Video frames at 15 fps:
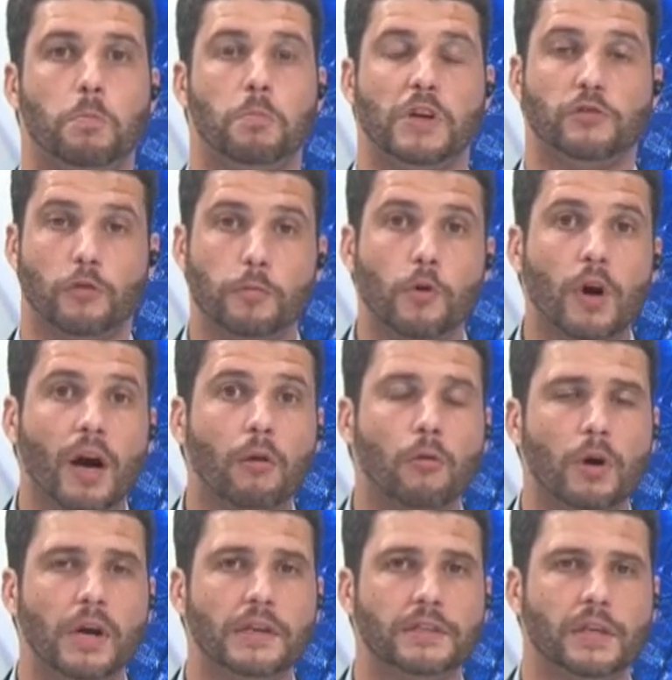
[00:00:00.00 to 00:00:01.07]
Mas foi pouca
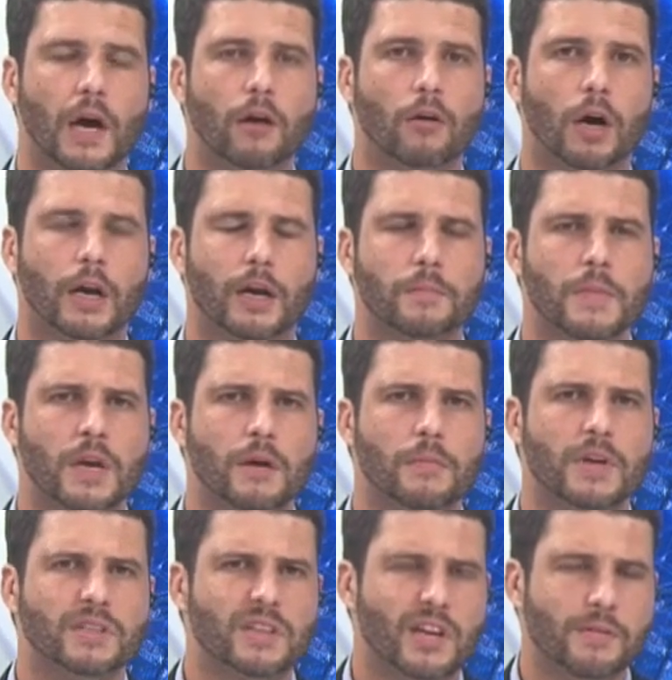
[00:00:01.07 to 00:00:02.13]
coisa. Agora,
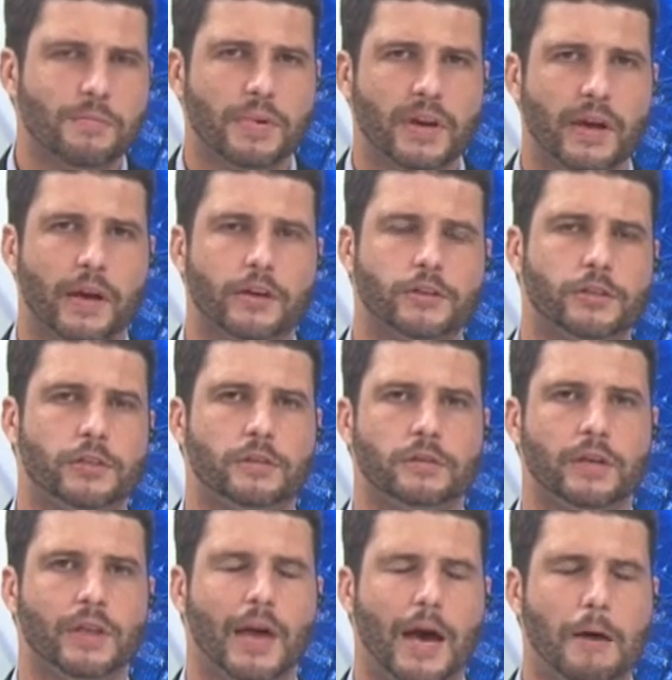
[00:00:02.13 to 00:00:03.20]
pensa em quem perde,
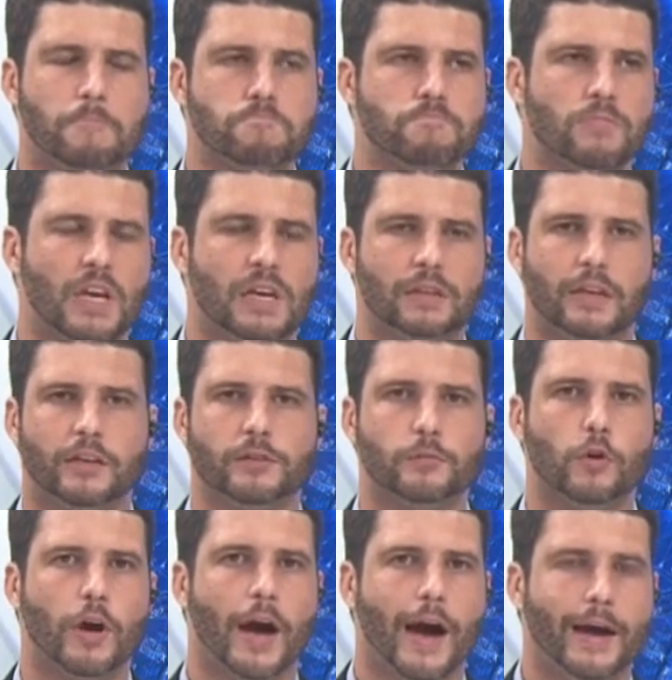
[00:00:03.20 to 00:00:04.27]
sei lá, 3
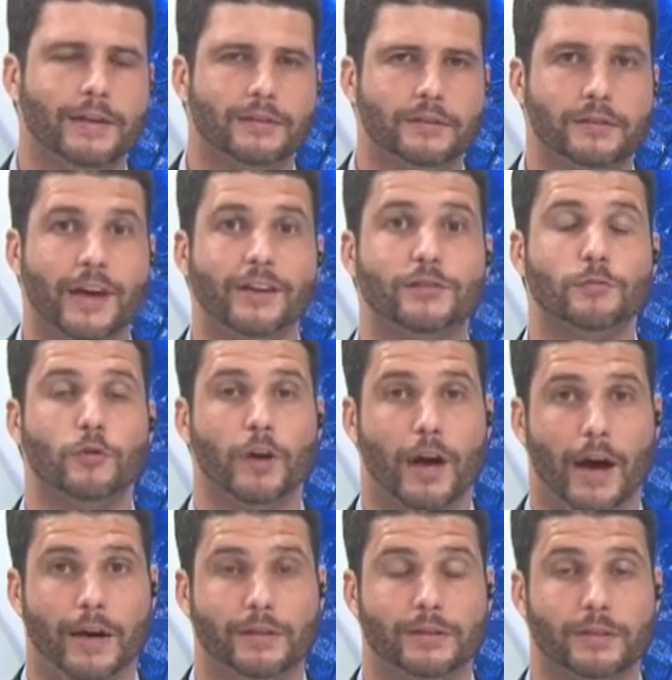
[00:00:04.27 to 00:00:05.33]
mil reais, 10 mil
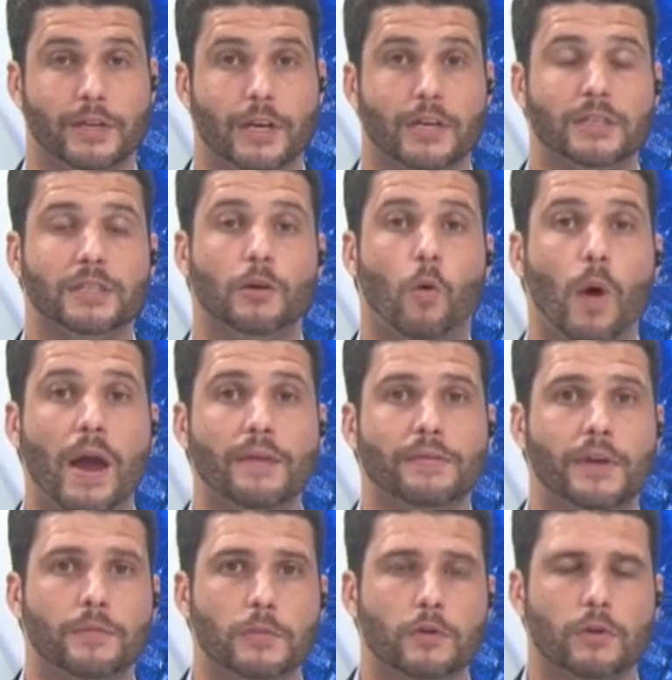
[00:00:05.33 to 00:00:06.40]
reais,
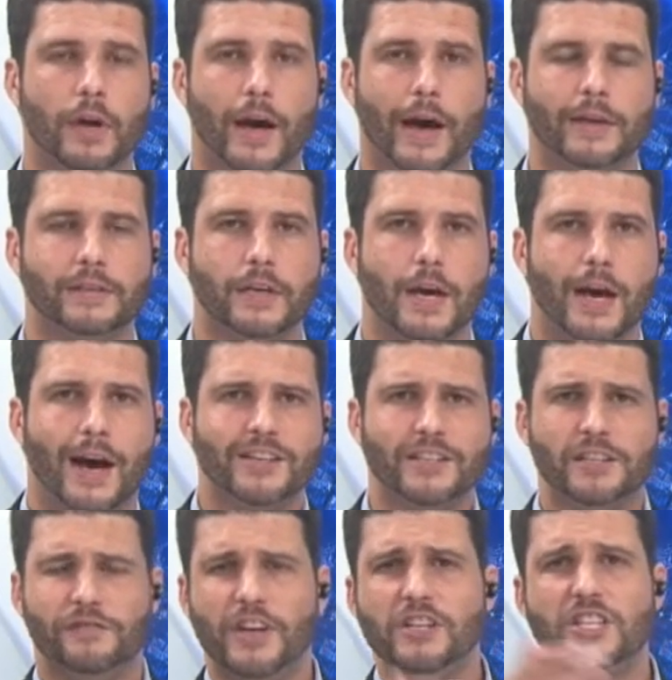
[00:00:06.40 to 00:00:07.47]
50 mil reais. A
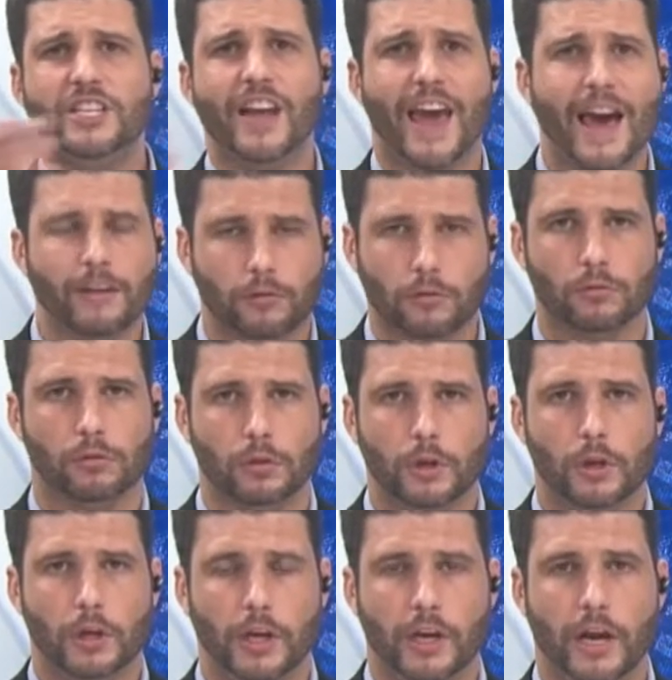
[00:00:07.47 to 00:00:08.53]
gente vê direto
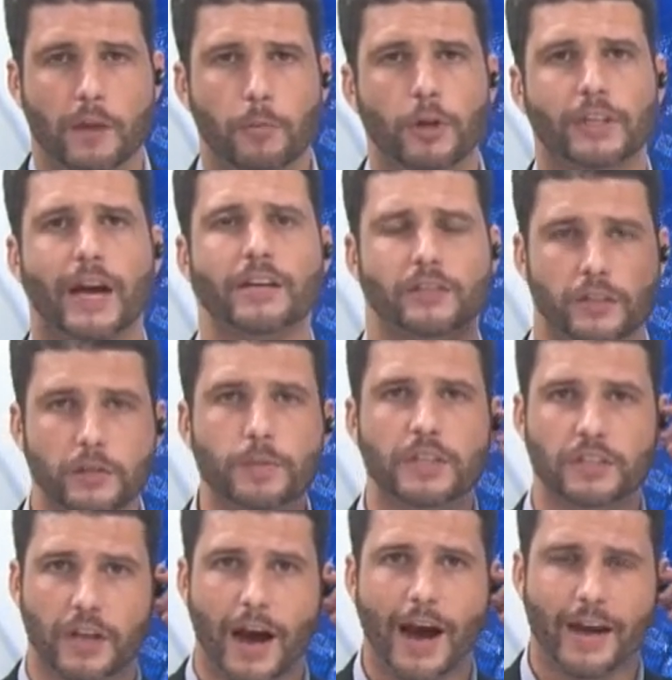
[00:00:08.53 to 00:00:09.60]
em reportagens
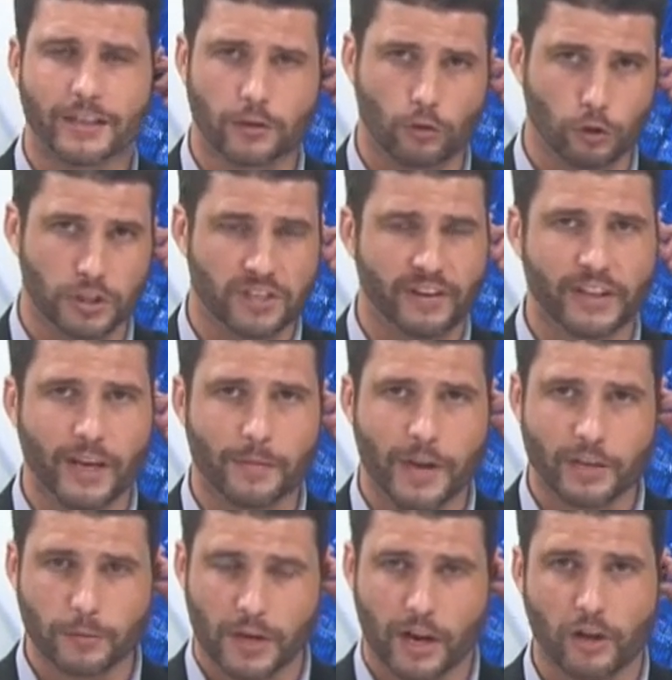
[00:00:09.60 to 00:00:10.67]
especiais, inclusive até
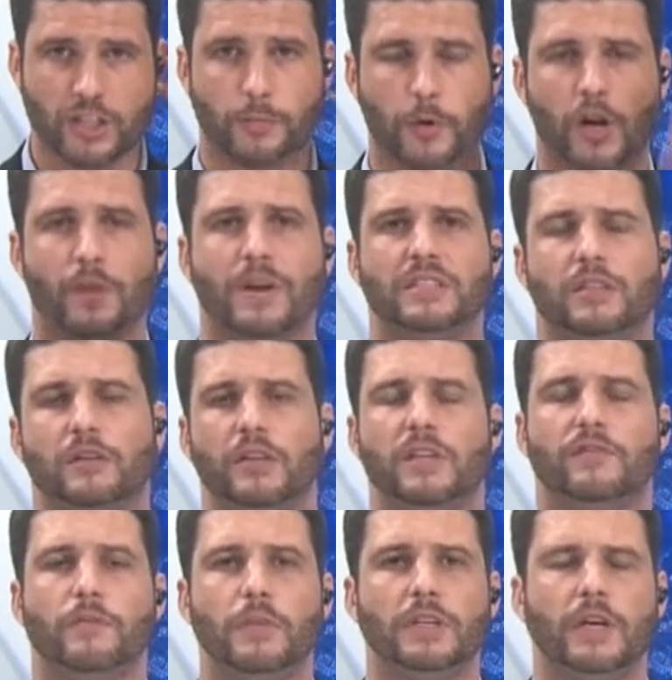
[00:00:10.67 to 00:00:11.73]
mesmo na nossa programação da
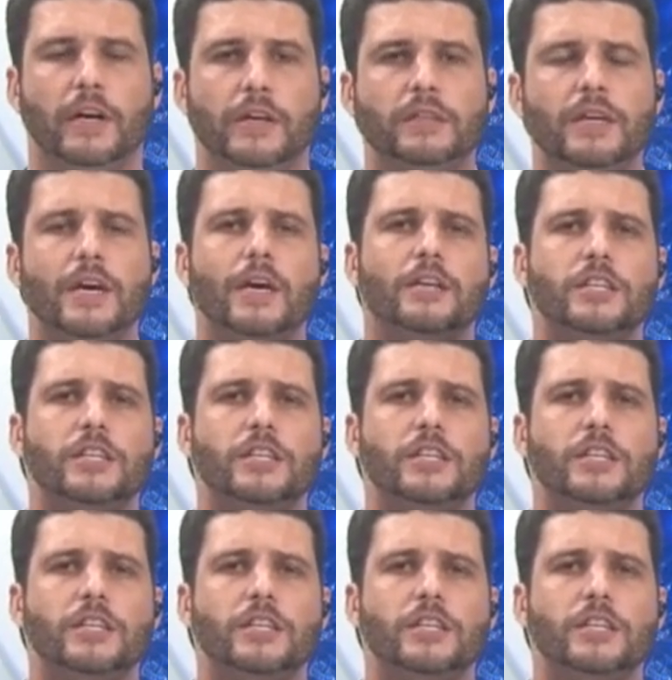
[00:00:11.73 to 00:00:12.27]
TV Bandeirantes.